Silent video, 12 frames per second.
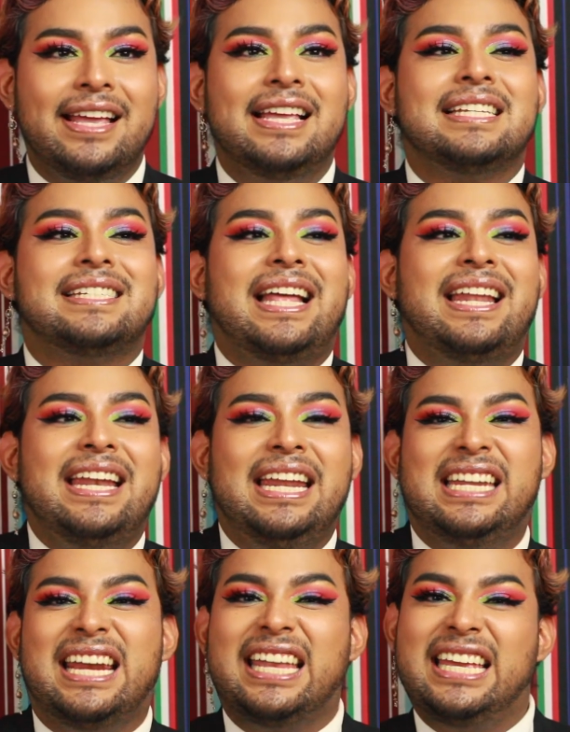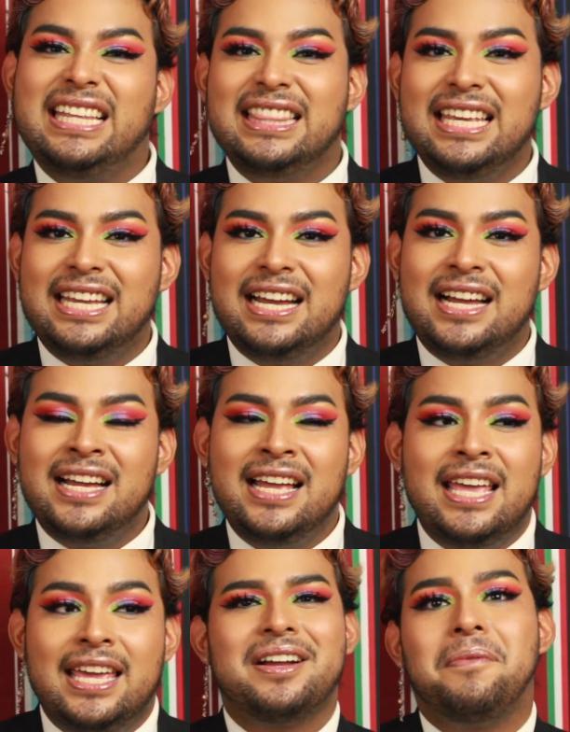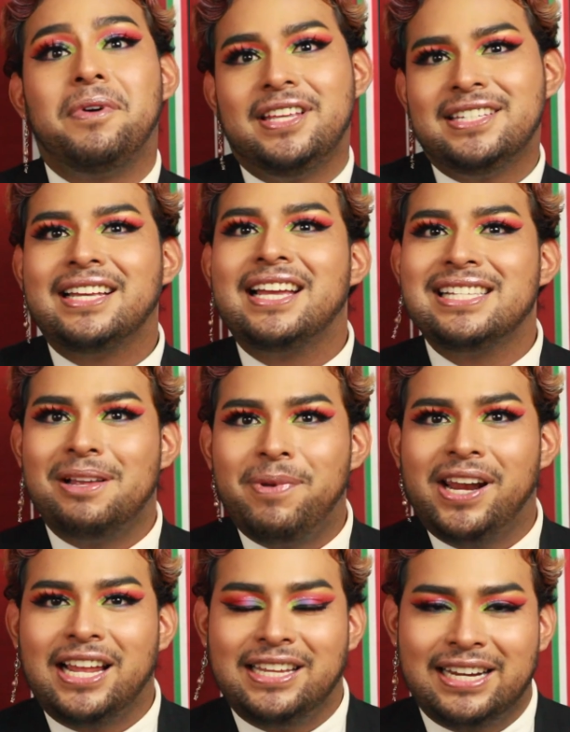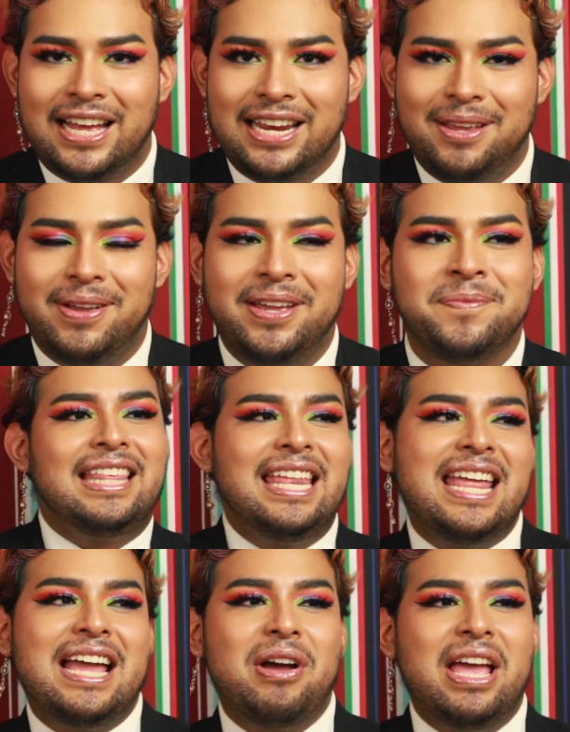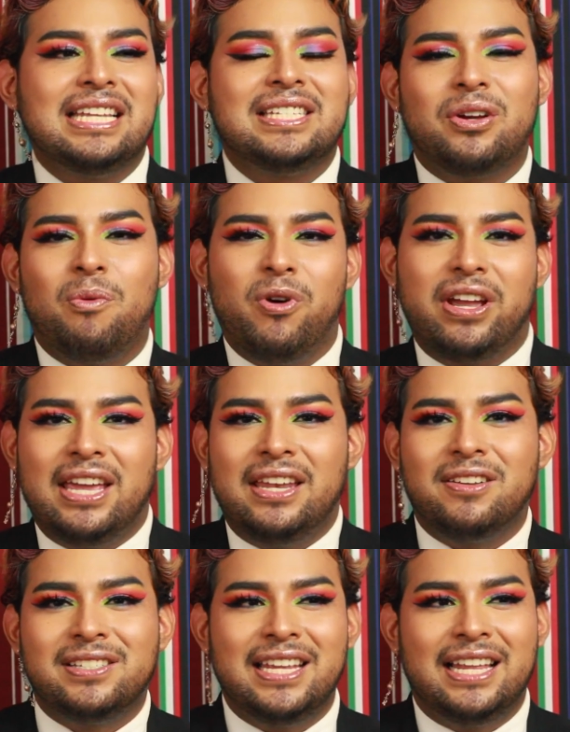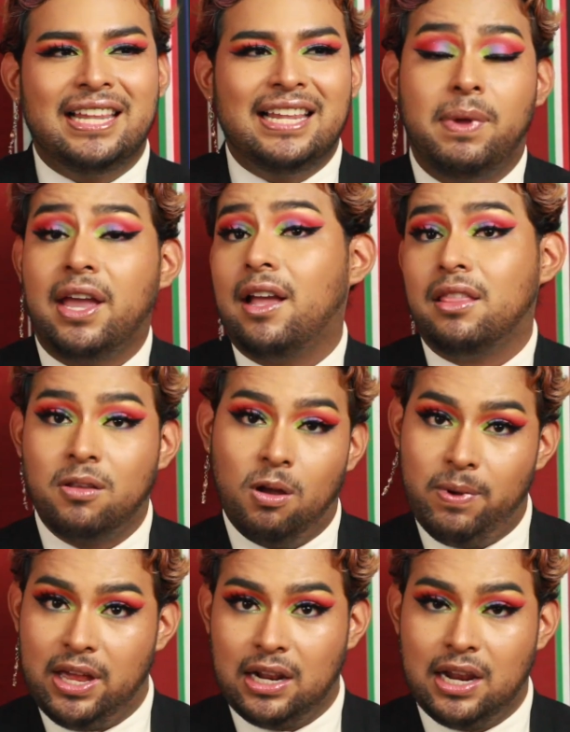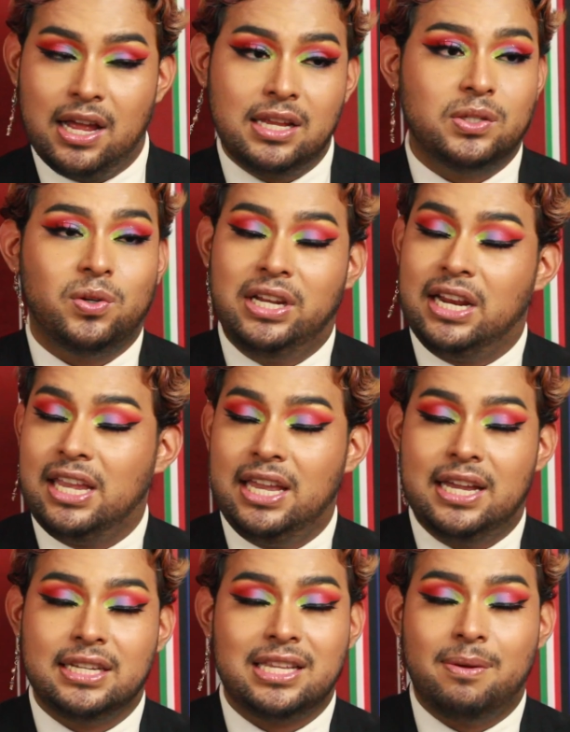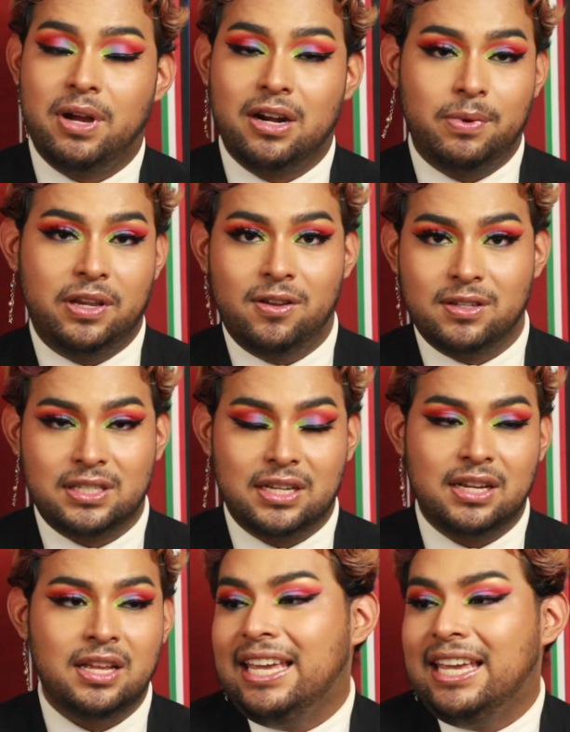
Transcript: Es tan energética, como dice que es la perla del Caribe. Tiene eso como que, no sé, me encantó verla, su energía está maravillosa.